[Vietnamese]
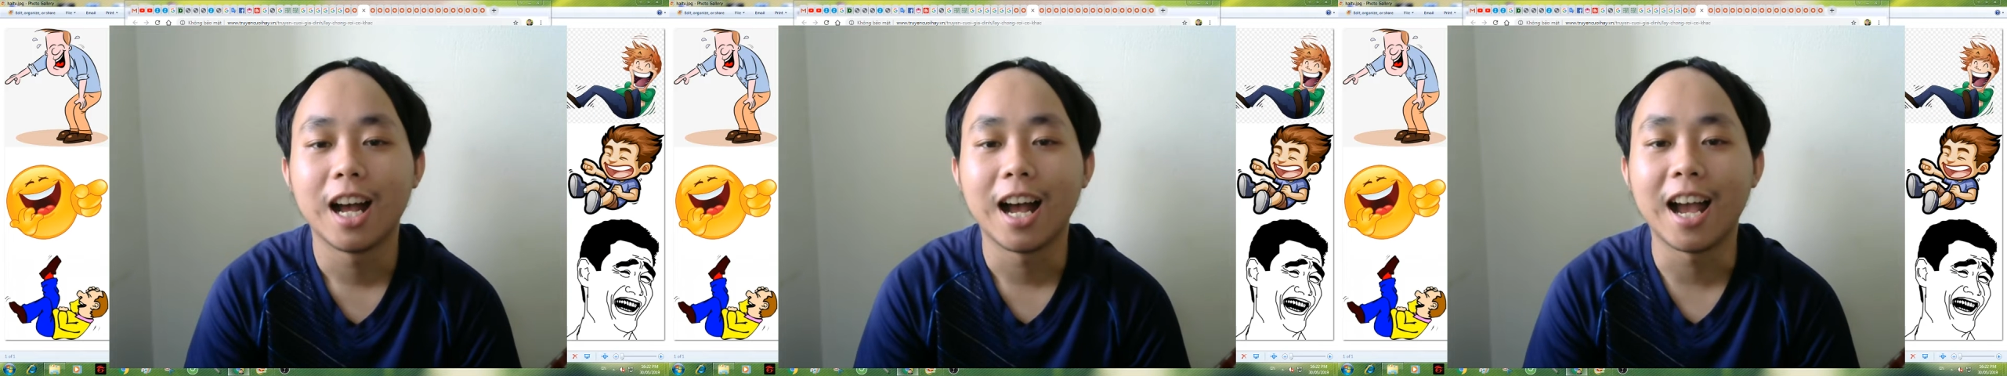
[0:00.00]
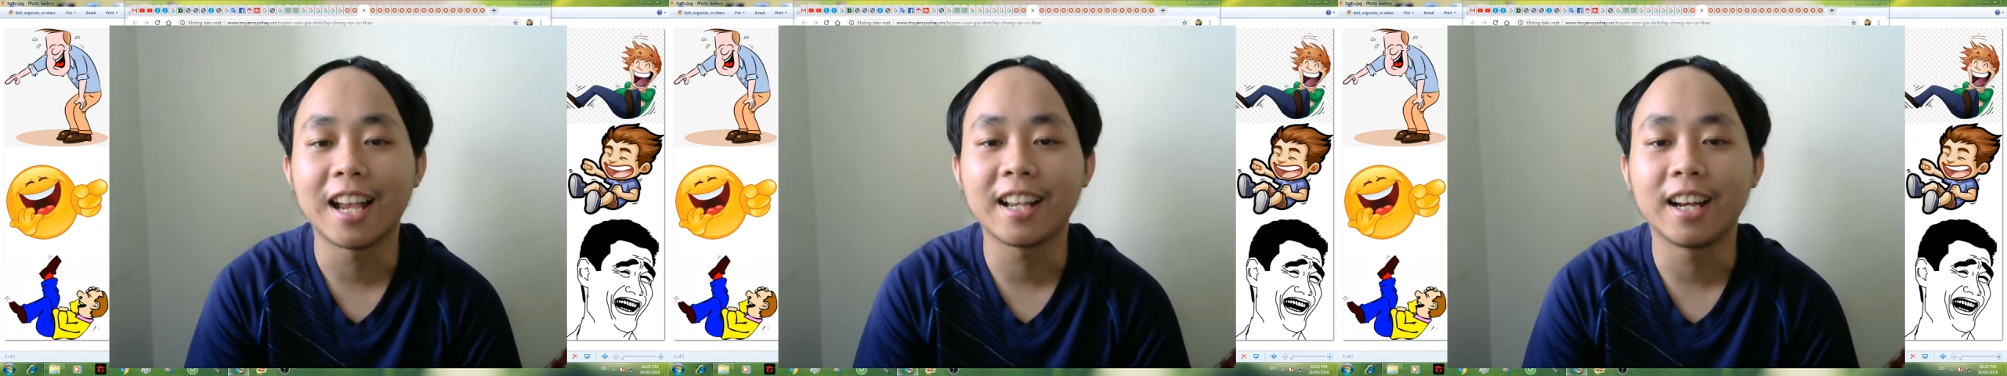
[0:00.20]

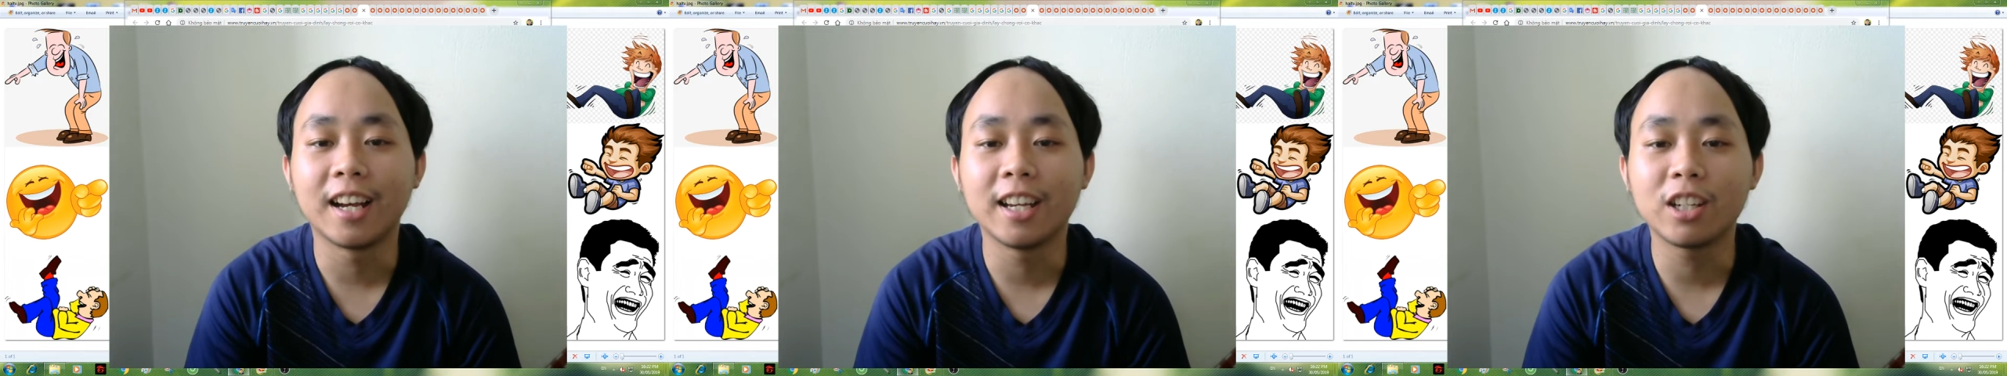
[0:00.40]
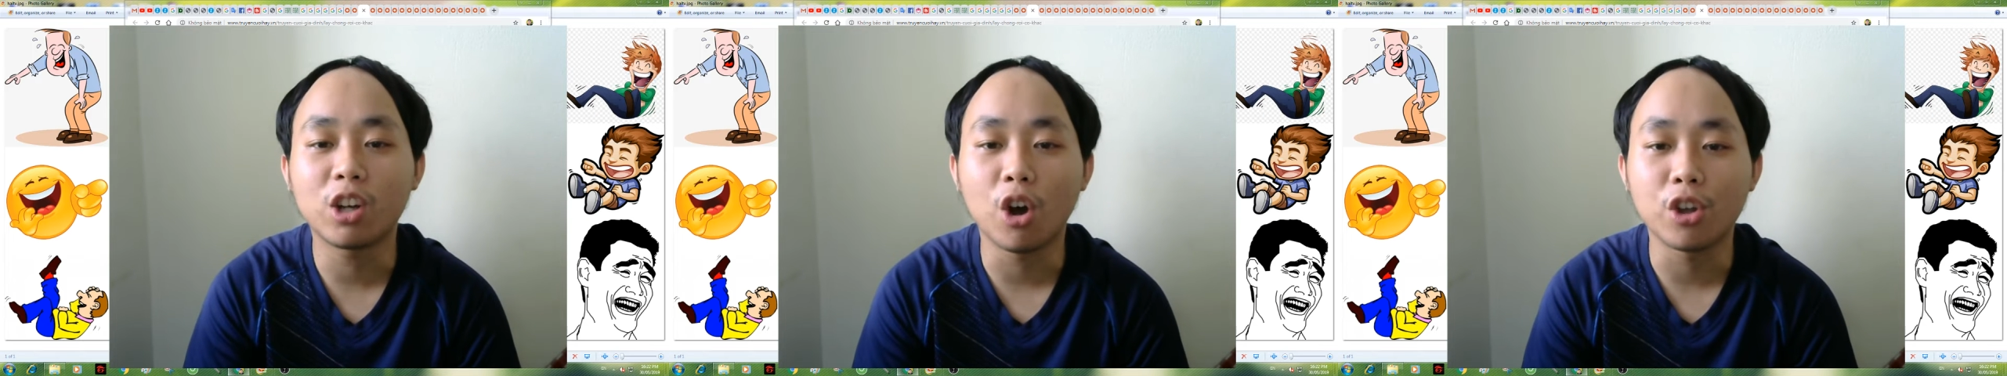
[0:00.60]
anh
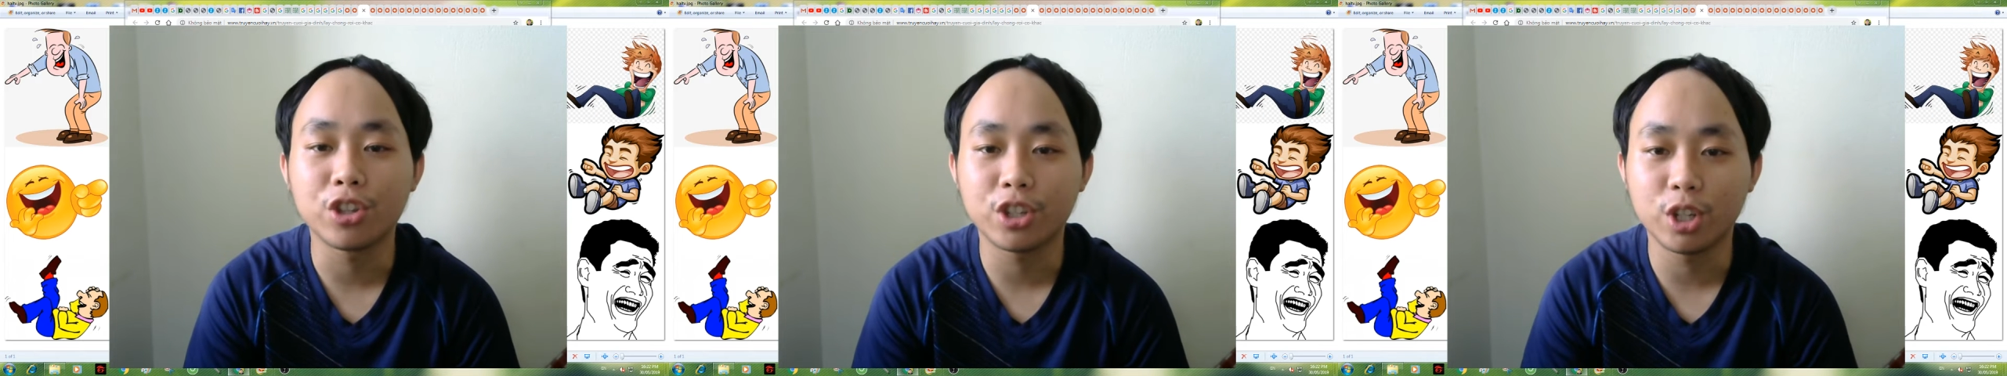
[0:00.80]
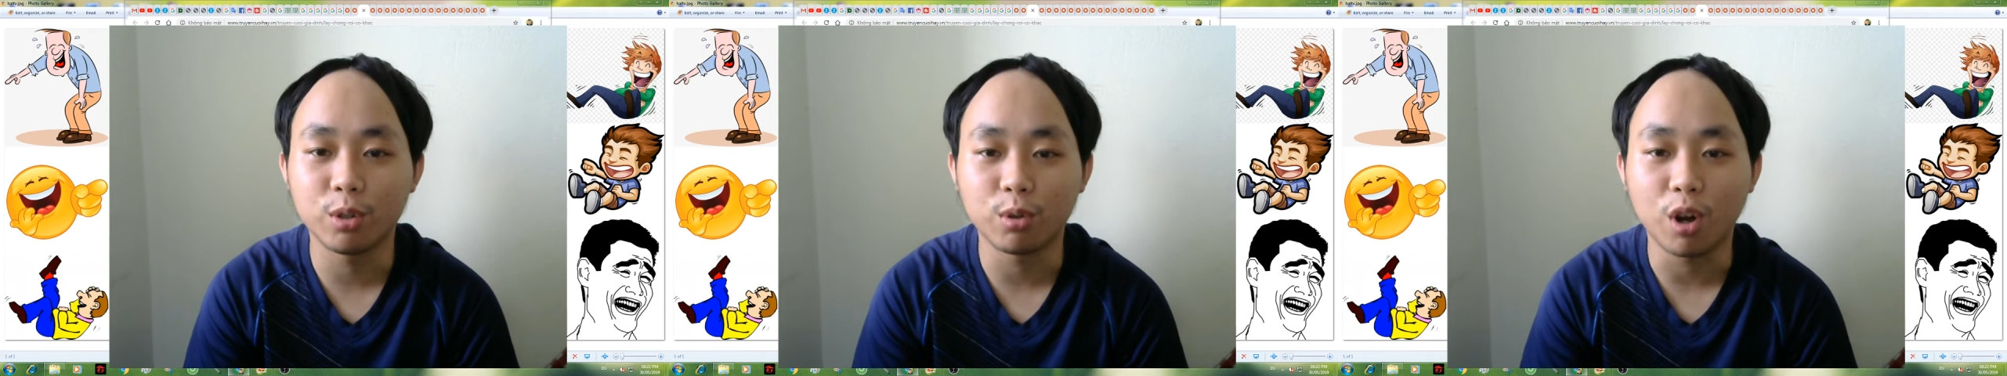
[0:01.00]
ấy còn
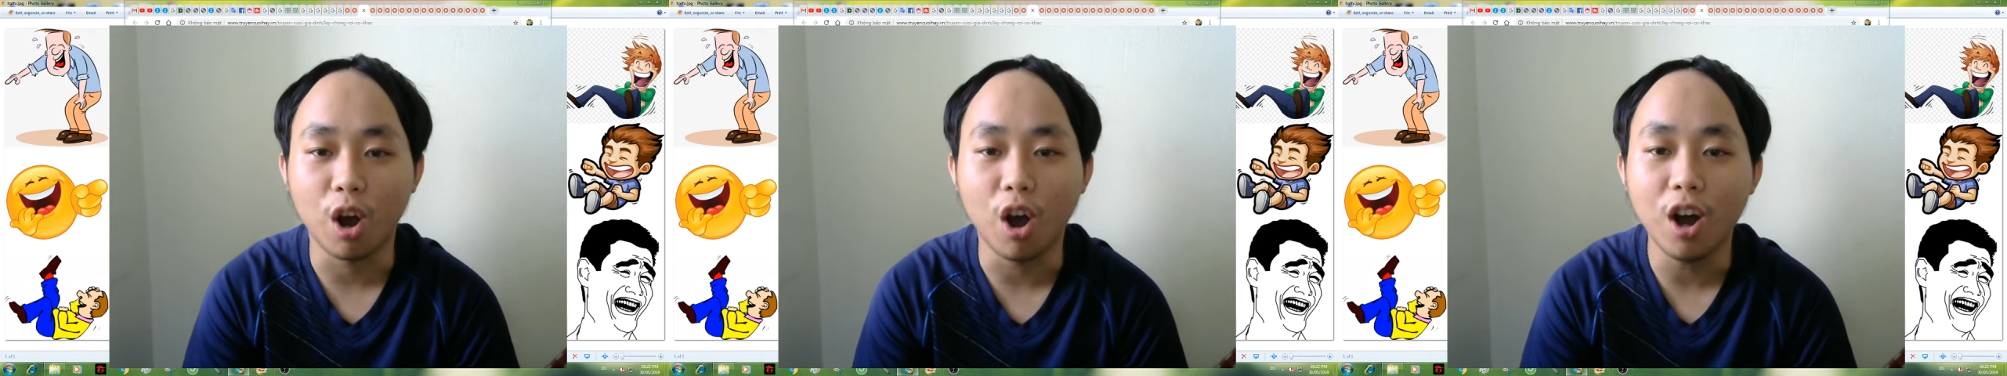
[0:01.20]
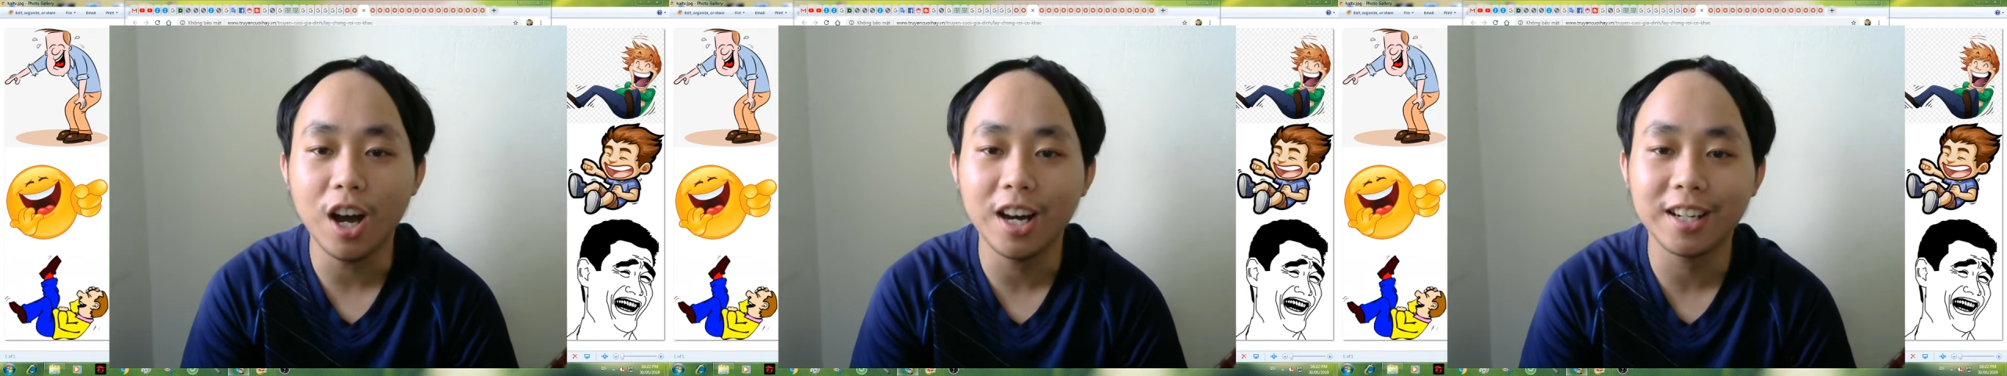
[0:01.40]
chịu khó